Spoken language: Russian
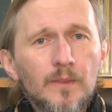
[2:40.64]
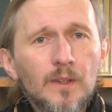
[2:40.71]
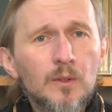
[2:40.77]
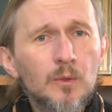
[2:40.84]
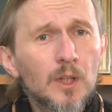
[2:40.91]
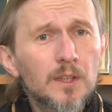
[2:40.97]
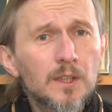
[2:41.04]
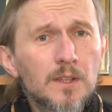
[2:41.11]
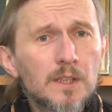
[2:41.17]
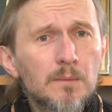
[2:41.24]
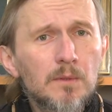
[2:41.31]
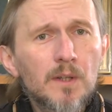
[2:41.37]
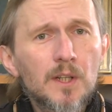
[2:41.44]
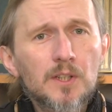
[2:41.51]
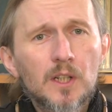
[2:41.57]
Но когда ты
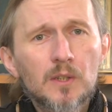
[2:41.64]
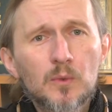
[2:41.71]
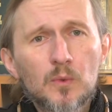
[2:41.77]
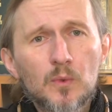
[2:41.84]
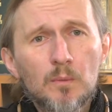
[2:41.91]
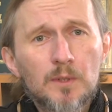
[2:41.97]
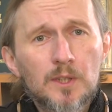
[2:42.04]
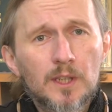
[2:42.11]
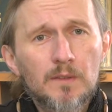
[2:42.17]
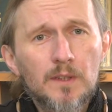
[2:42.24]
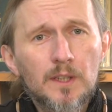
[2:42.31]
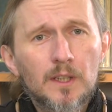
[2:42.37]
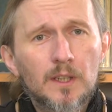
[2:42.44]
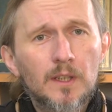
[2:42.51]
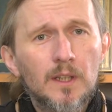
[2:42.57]
забываешь о другом
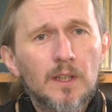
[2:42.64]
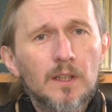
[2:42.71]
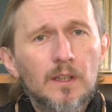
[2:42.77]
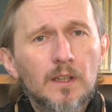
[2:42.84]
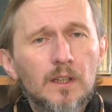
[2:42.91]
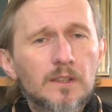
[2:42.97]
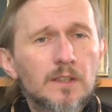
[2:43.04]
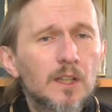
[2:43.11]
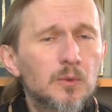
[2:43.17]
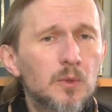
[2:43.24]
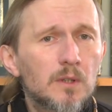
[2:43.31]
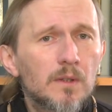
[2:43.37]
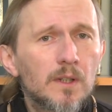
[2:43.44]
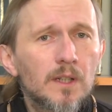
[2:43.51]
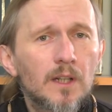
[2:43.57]
человеке, за
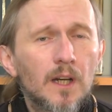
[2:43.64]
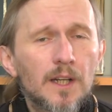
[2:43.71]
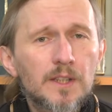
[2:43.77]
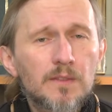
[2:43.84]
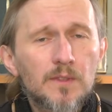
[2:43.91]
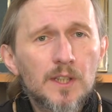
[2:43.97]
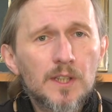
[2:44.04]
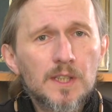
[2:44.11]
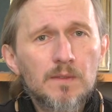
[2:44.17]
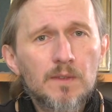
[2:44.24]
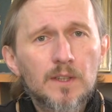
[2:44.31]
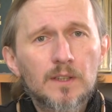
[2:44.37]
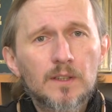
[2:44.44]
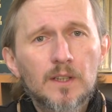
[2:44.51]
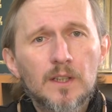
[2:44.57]
которого
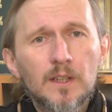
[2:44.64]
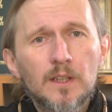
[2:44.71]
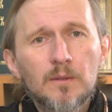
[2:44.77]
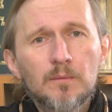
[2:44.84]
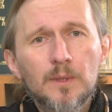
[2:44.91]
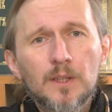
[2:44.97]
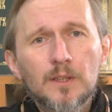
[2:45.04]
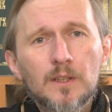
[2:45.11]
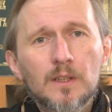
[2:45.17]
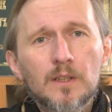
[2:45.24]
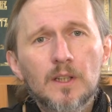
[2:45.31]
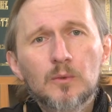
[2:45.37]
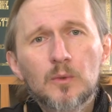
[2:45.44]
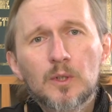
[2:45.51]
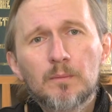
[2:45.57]
ответственен, перед
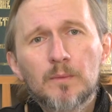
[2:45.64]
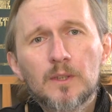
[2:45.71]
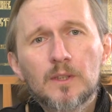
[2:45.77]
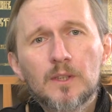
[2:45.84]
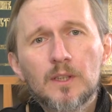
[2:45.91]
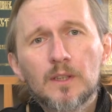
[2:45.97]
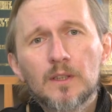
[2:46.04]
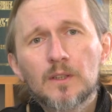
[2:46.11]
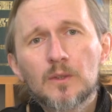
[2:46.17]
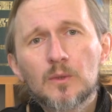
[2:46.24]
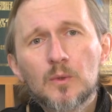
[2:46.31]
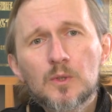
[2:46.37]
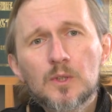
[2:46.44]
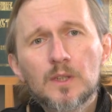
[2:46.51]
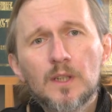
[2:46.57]
которым ты
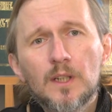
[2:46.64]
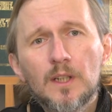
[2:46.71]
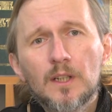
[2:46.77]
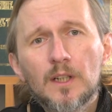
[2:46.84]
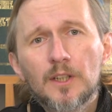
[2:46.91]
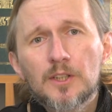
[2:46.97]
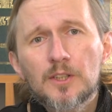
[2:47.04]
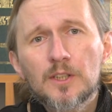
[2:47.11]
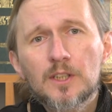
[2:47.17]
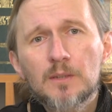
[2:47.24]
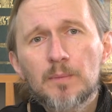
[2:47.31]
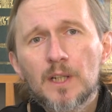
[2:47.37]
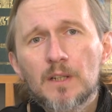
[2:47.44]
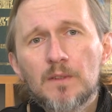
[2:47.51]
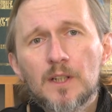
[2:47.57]
должен, конечно же,
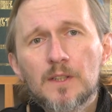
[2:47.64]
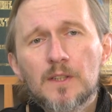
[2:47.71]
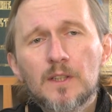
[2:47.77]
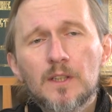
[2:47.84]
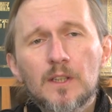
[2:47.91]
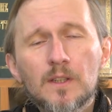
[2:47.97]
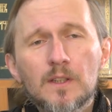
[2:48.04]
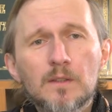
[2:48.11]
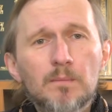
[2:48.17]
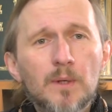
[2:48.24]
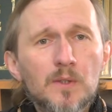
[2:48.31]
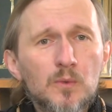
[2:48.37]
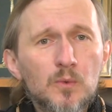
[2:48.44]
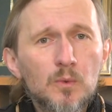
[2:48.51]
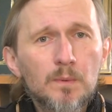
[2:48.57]
проявлять и
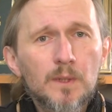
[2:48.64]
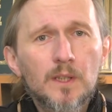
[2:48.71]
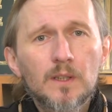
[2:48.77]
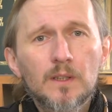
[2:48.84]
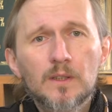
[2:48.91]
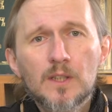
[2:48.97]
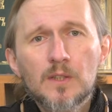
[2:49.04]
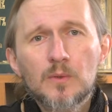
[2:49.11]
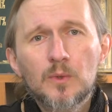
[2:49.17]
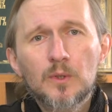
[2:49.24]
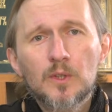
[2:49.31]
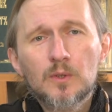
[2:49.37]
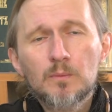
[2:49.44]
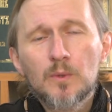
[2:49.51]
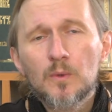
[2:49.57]
поступки
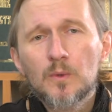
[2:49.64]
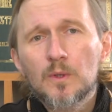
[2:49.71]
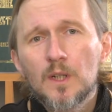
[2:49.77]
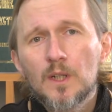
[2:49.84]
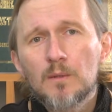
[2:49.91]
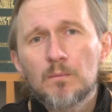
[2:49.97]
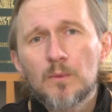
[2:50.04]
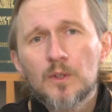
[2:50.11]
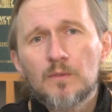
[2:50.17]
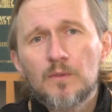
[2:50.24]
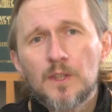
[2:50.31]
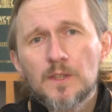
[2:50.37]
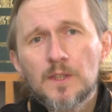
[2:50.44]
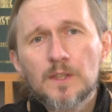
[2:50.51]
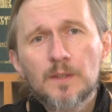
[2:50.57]
достойные, чтобы он мог
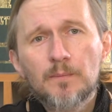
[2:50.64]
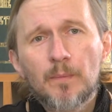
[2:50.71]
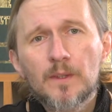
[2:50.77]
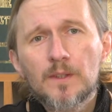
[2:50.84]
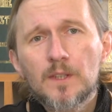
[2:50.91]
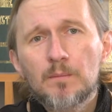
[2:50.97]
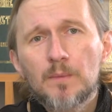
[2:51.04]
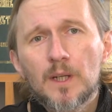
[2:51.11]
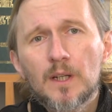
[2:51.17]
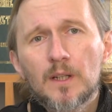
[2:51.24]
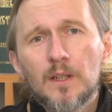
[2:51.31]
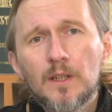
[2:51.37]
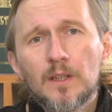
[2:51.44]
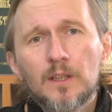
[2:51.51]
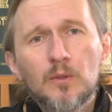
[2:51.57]
видеть тебя
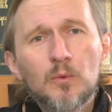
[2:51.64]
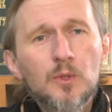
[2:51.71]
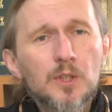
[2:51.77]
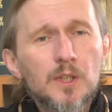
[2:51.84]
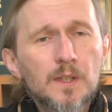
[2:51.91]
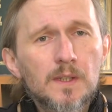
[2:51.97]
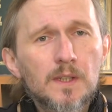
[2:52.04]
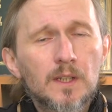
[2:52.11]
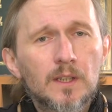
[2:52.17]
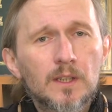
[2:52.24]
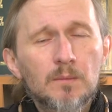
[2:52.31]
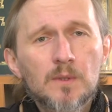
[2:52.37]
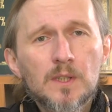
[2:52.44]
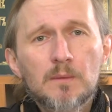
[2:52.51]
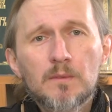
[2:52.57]
и учиться
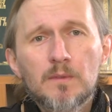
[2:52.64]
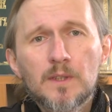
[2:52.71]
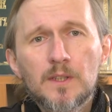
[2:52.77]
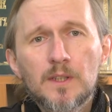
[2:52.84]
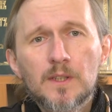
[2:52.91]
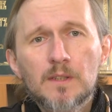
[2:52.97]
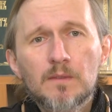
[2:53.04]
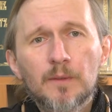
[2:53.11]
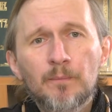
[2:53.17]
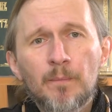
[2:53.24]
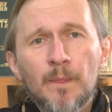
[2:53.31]
этому с самого детства,